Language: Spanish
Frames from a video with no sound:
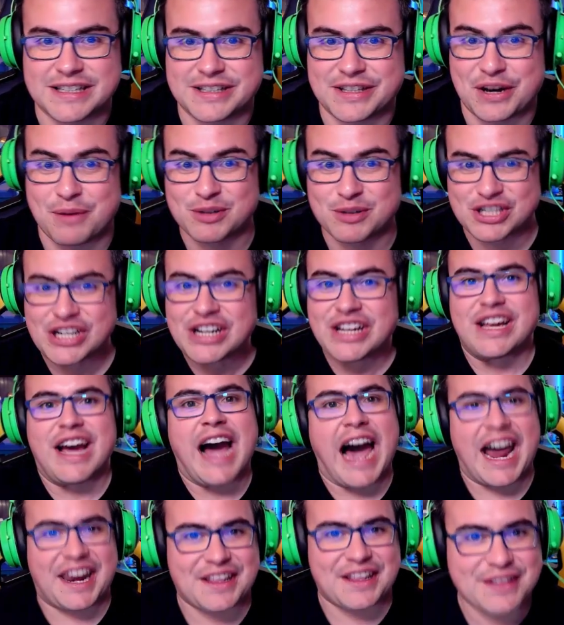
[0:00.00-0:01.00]
tenemos
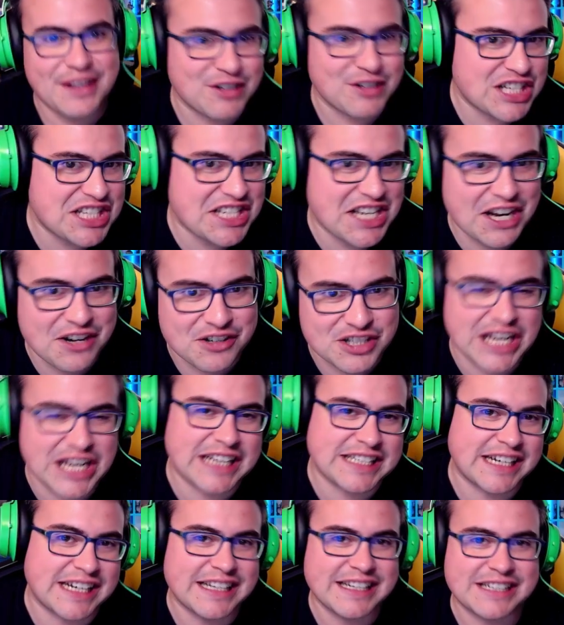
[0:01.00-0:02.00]
argentinos y chilenos en la
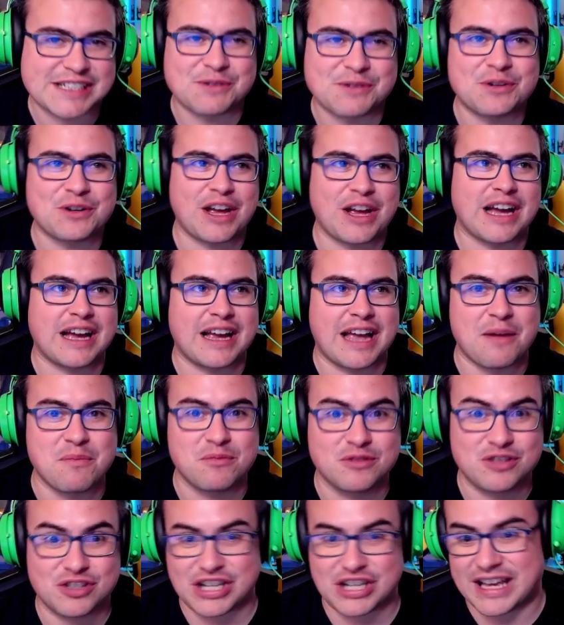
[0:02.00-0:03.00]
sala, que seguro que, hay
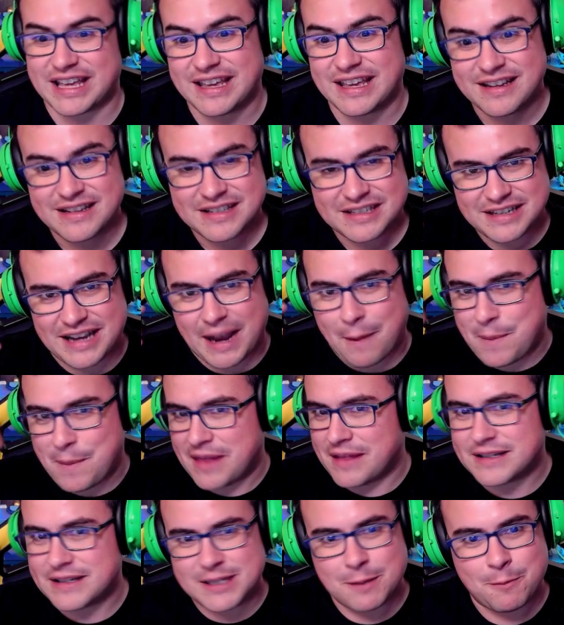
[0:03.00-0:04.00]
muchos ahí,
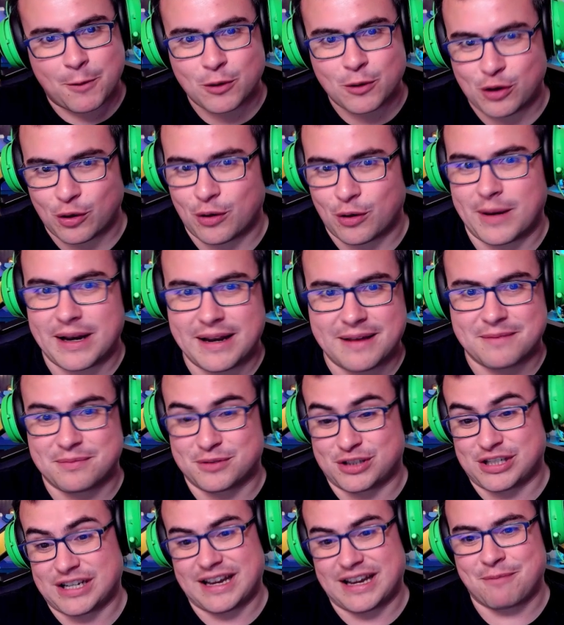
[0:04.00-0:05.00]
cambiad el chip con todo, ¿vale? O
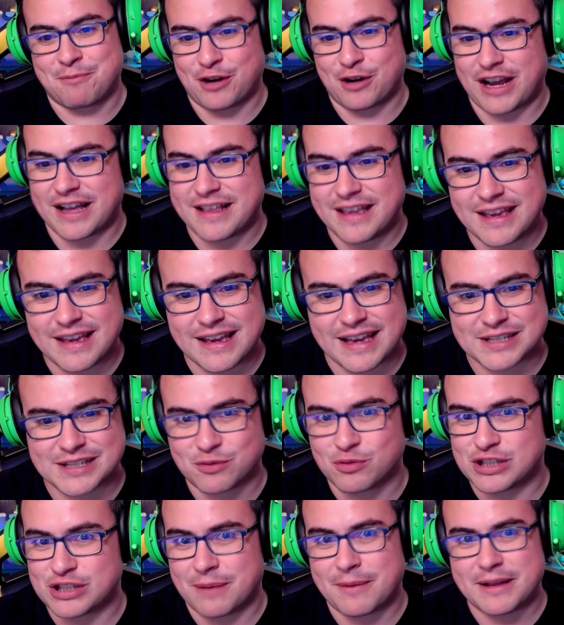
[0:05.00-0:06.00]
sea, porque allí es
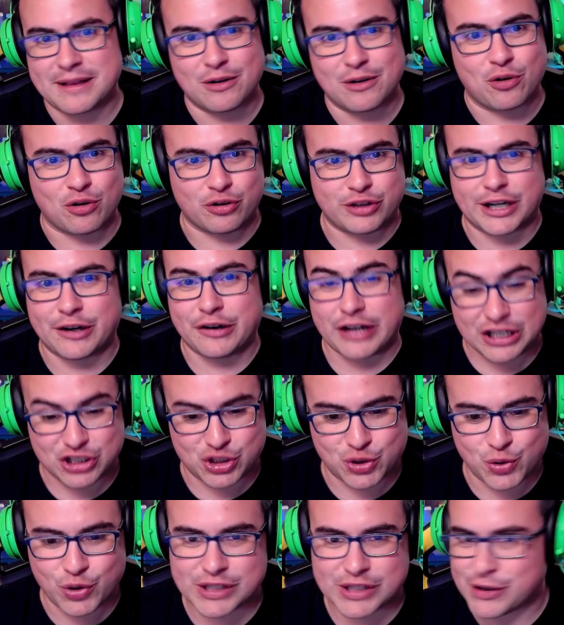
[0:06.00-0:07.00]
justamente lo contrario. En el
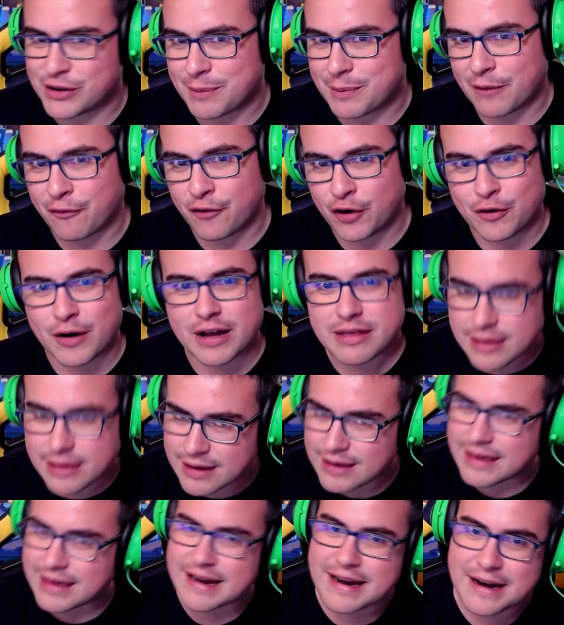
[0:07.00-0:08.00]
sur es donde más frío hace
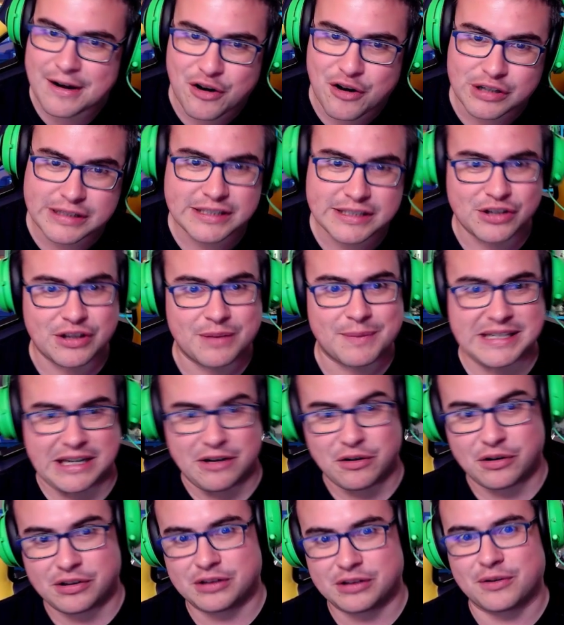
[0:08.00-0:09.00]
y en el norte es donde más
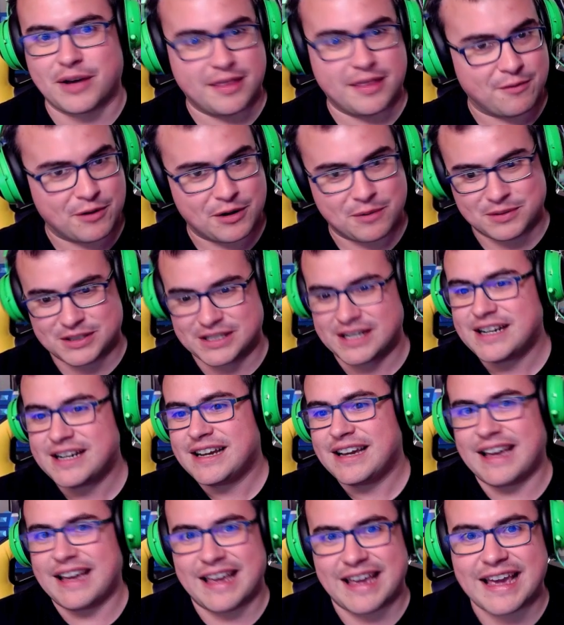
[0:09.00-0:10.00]
calorcito hace. Bueno, pues
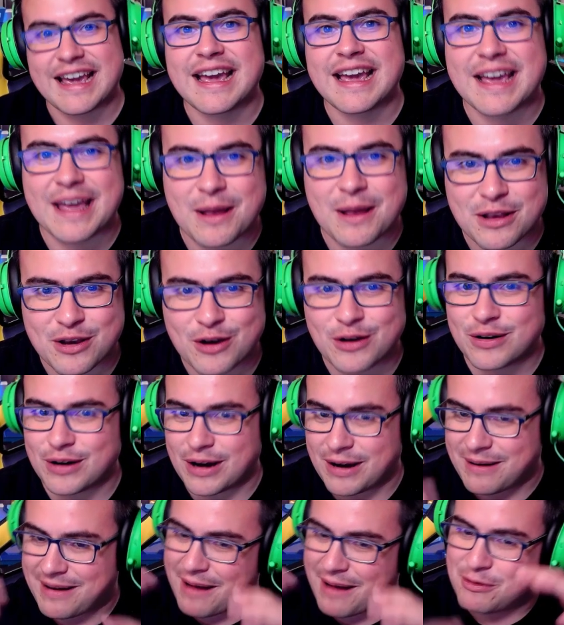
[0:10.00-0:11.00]
eh, yo
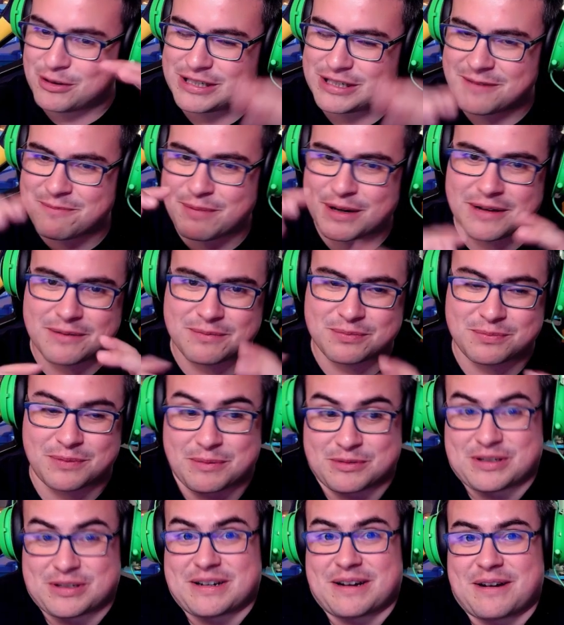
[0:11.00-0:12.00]
hablo siempre,
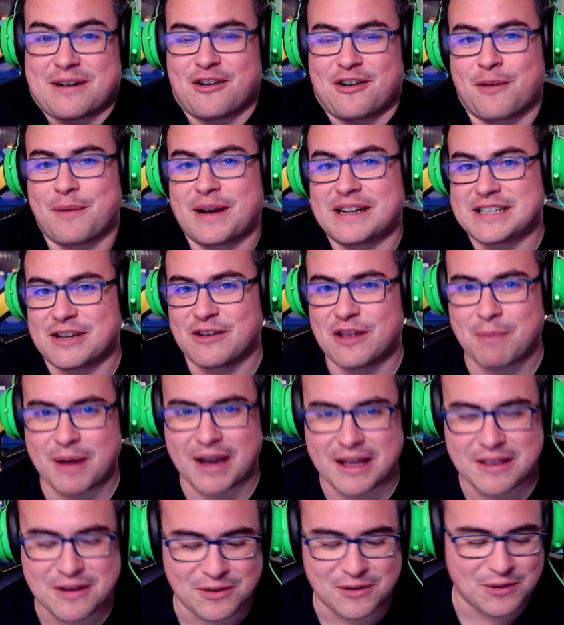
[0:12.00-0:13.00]
vamos, lo que me han enseñado de
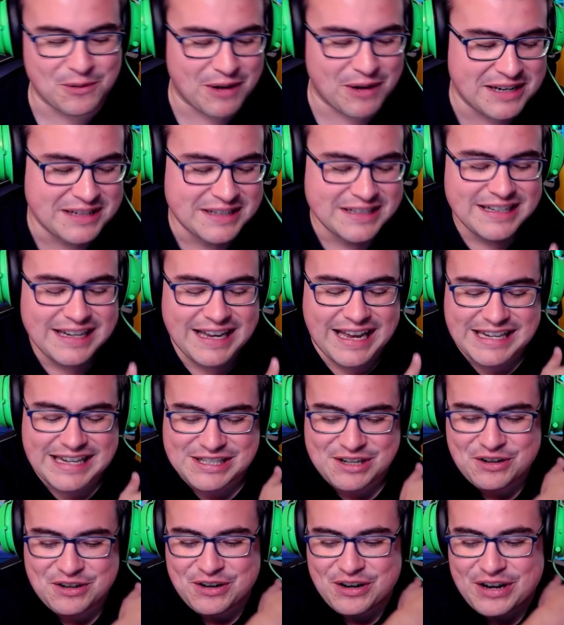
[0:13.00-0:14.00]
pequeño, con lo cual es,
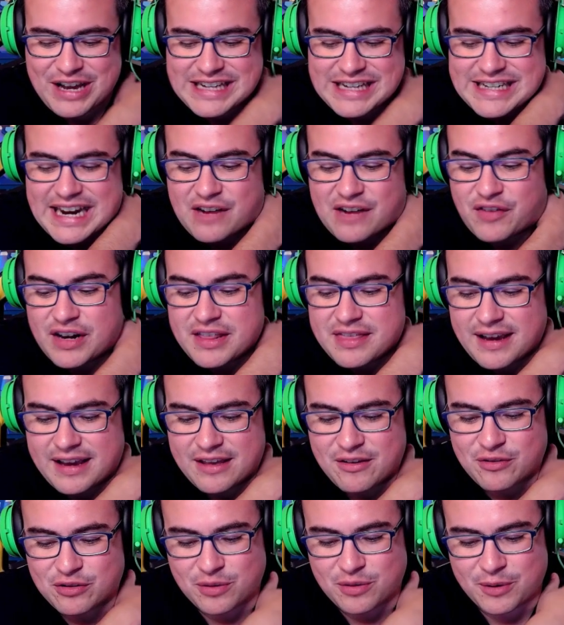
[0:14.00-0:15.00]
lo, es la referencia que
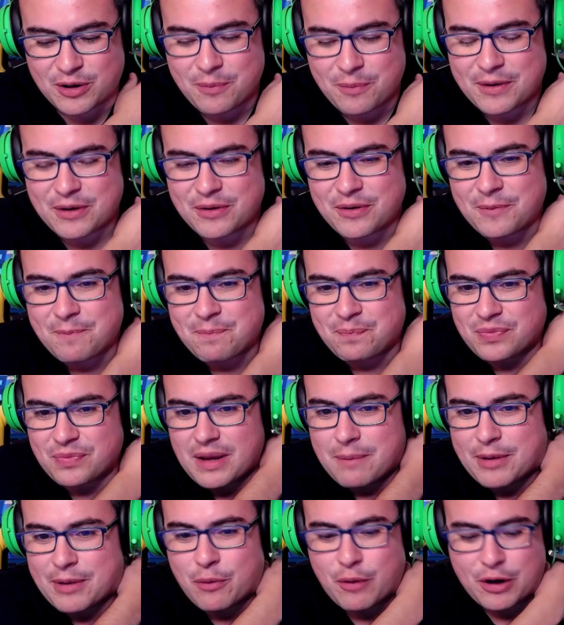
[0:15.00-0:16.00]
yo tomo, ¿no? Pero,
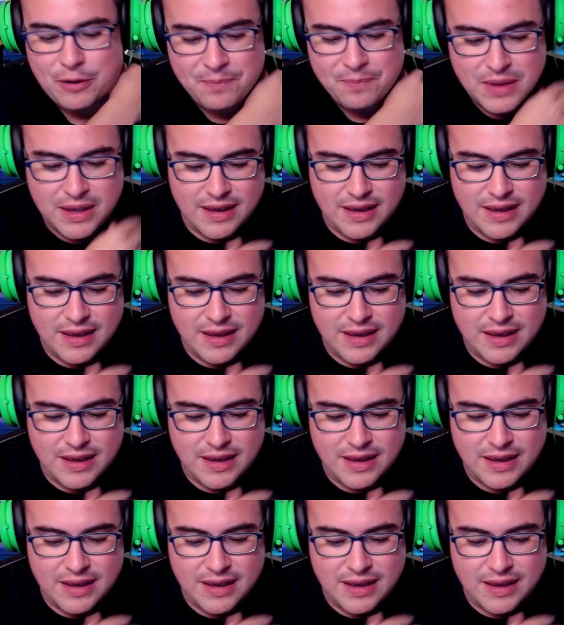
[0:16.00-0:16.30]
pero bueno.